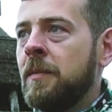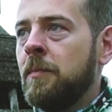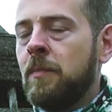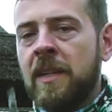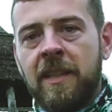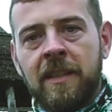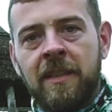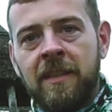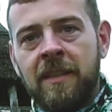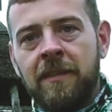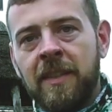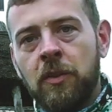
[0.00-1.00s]
Marek
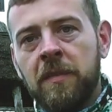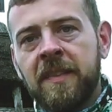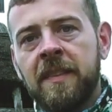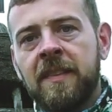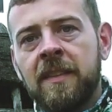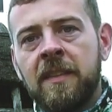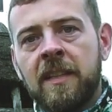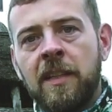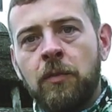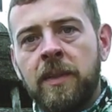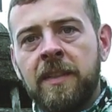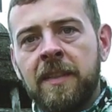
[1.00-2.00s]
Lewandowski z
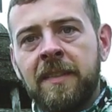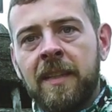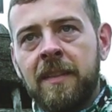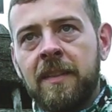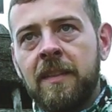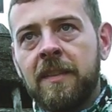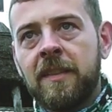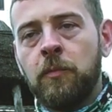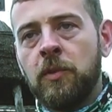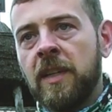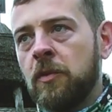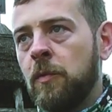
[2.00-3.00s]
kanału EDC
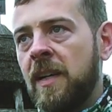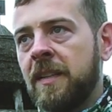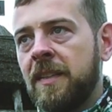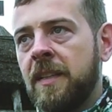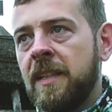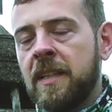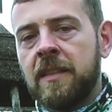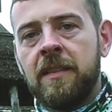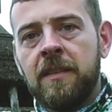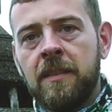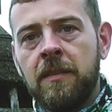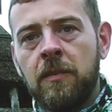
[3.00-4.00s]
zrobił taką akcję jak
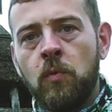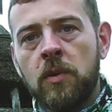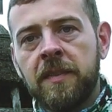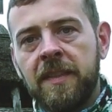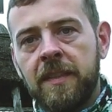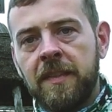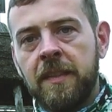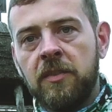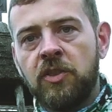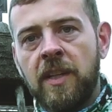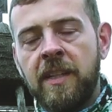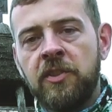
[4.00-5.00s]
Walk
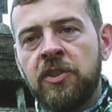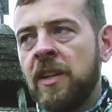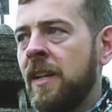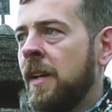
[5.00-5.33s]
60 Challenge.